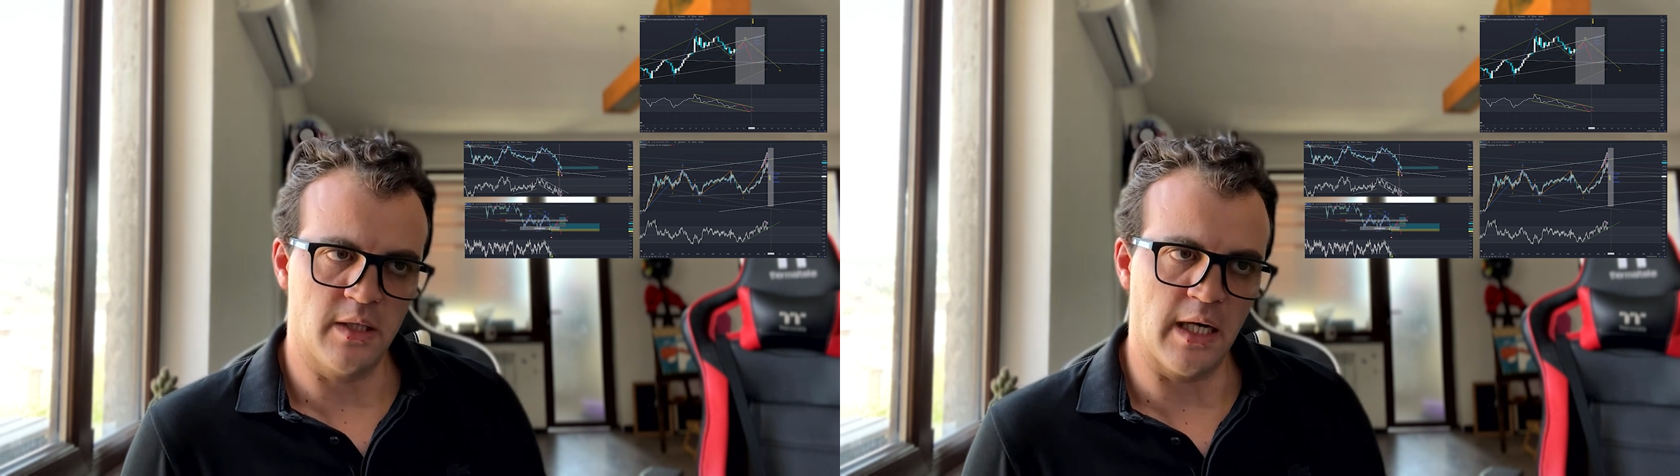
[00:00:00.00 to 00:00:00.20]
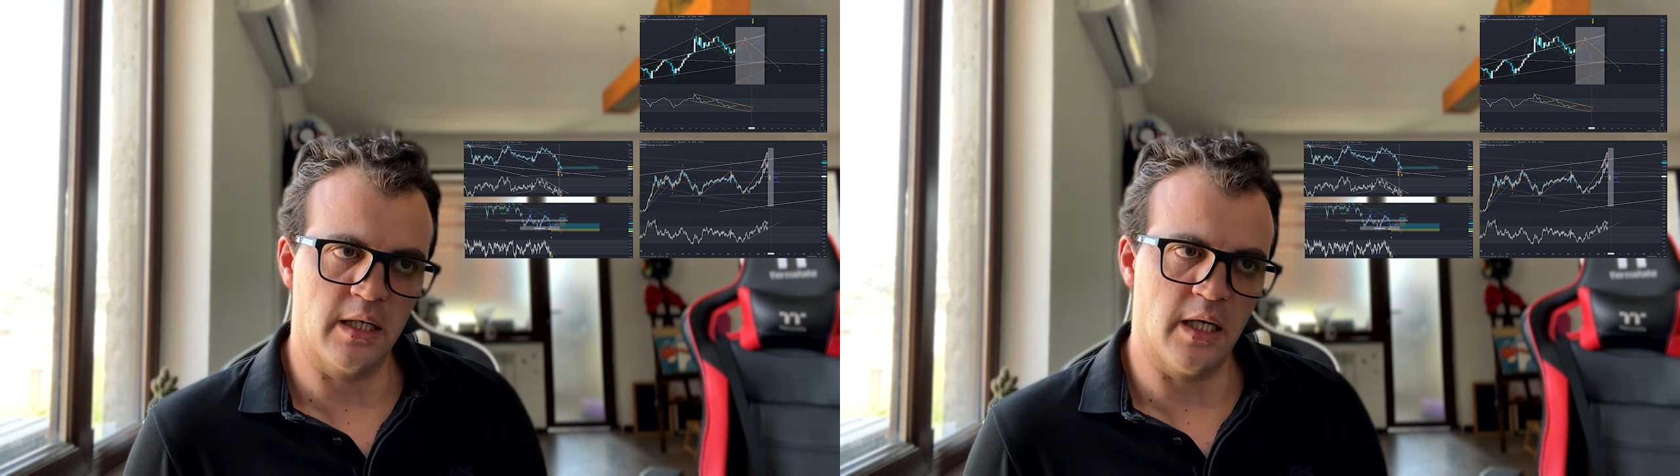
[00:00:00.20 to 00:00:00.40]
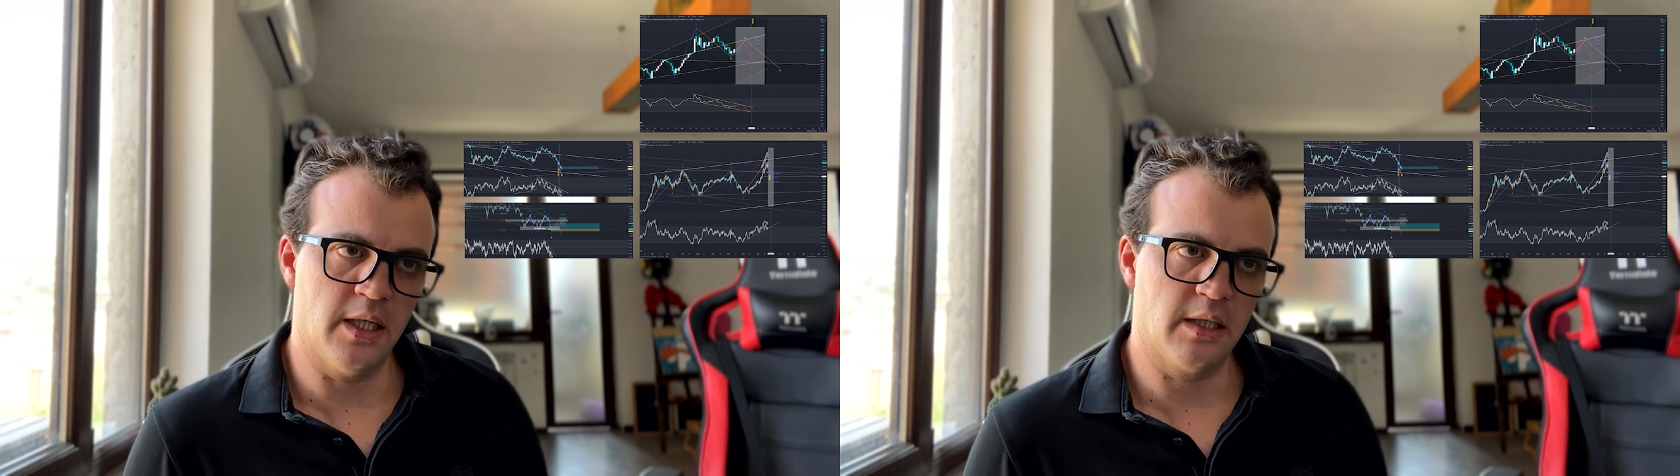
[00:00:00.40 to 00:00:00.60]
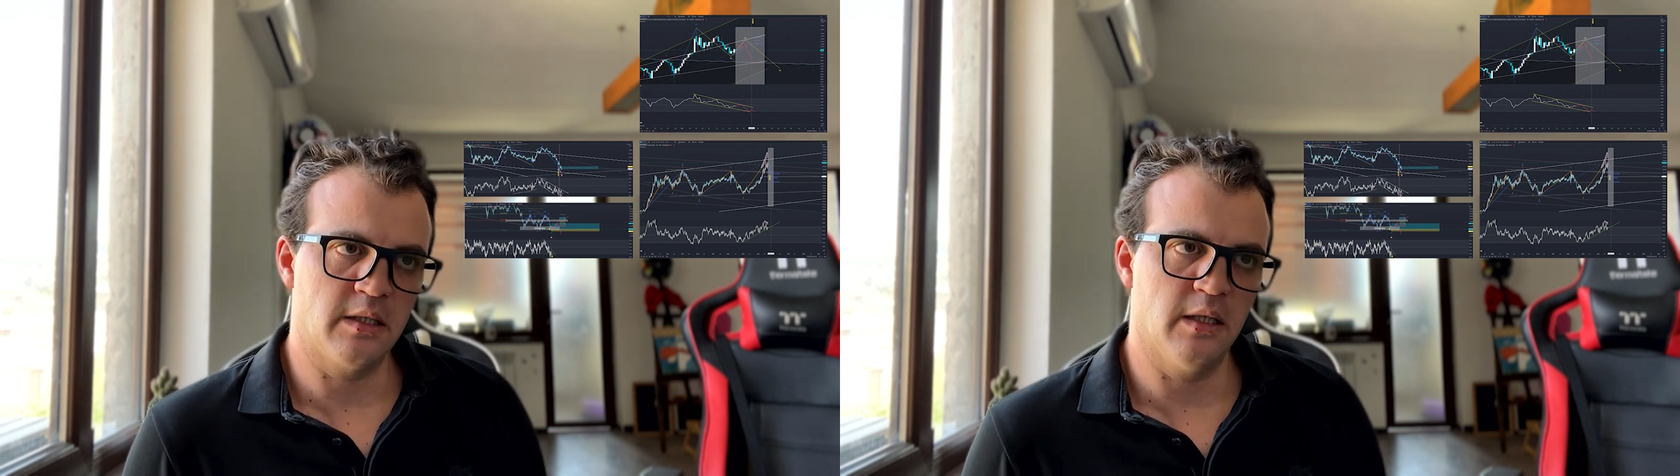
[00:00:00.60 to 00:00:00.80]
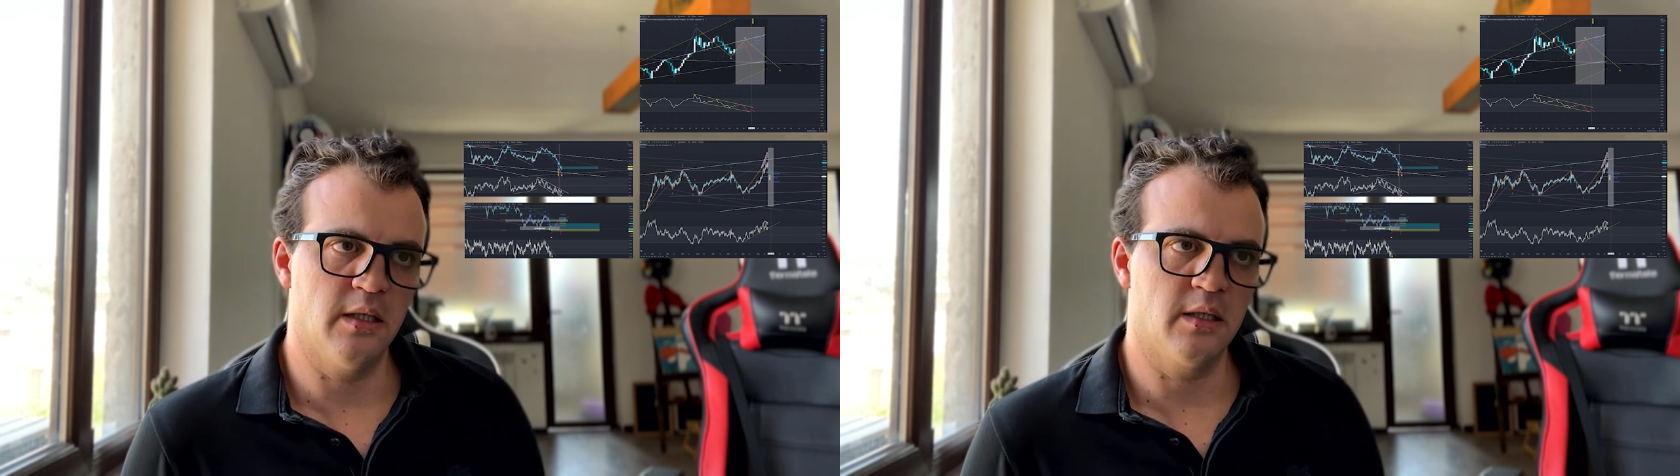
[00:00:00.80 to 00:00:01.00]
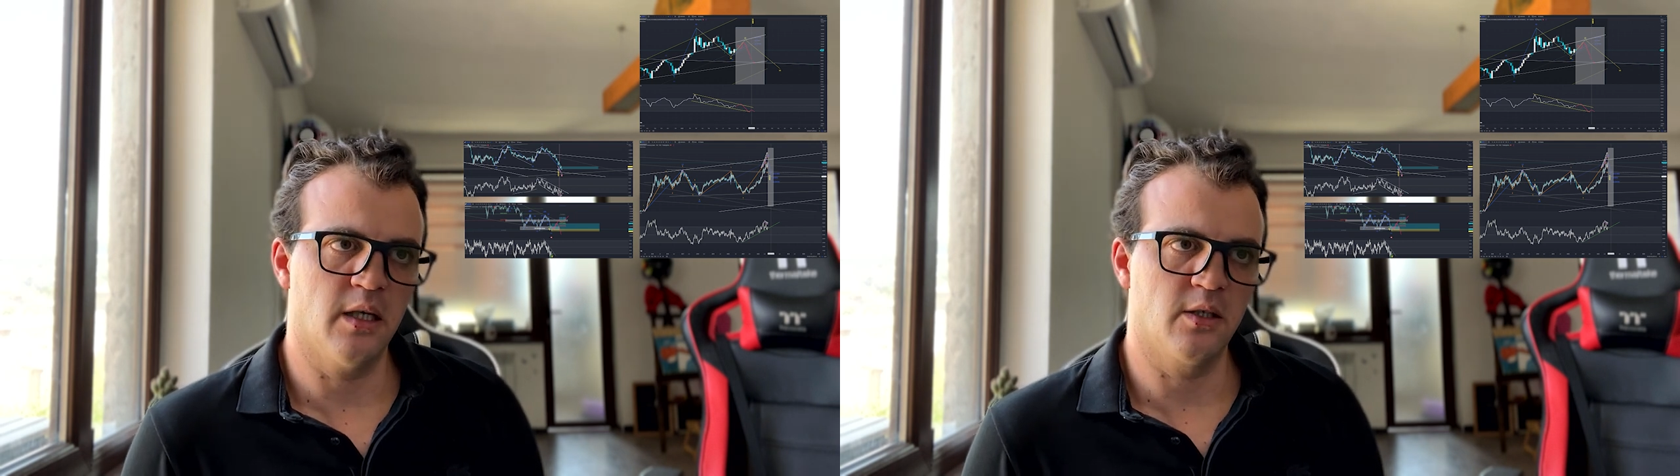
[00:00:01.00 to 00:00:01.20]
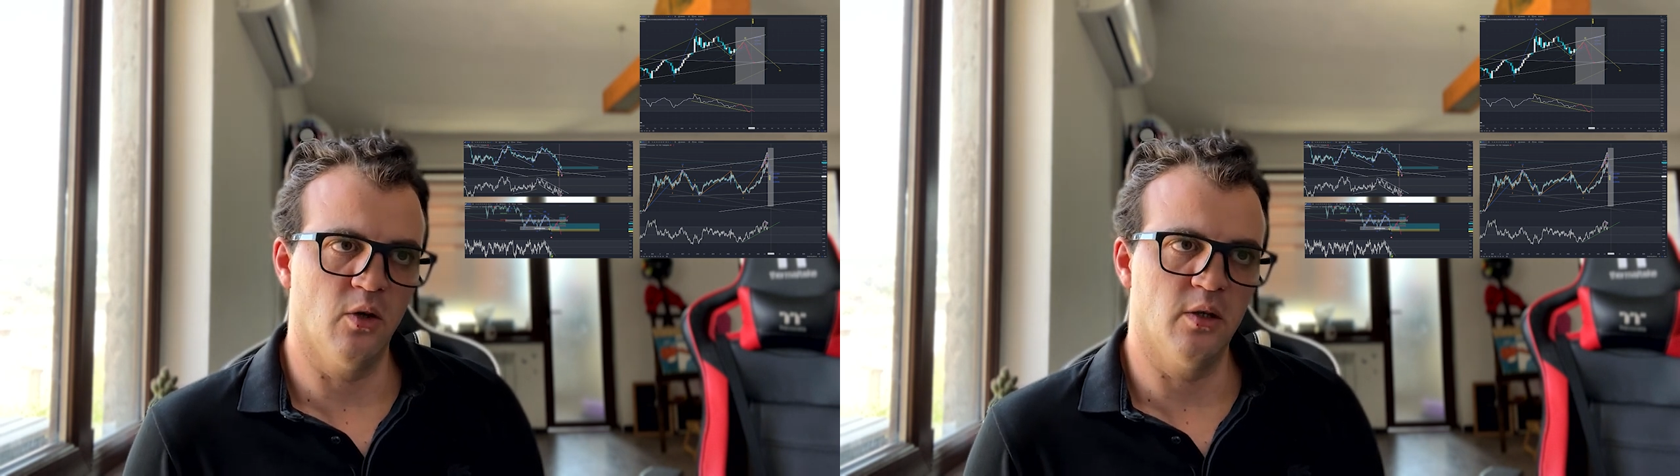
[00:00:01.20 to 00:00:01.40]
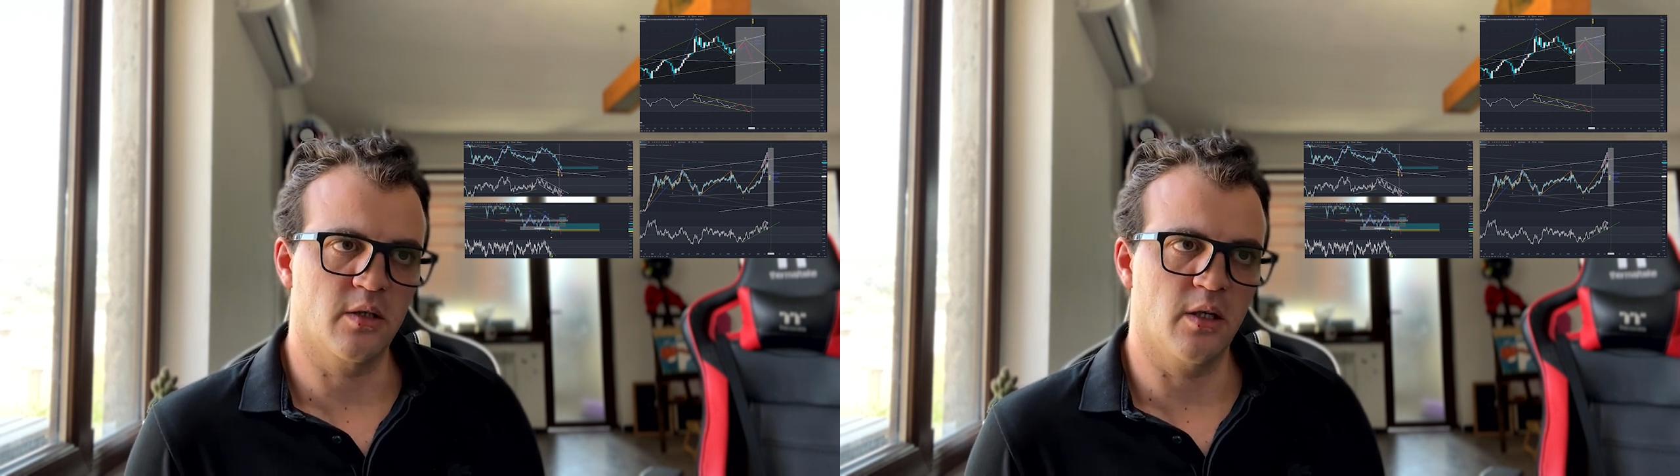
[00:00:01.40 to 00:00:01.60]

та коллекция на доллар,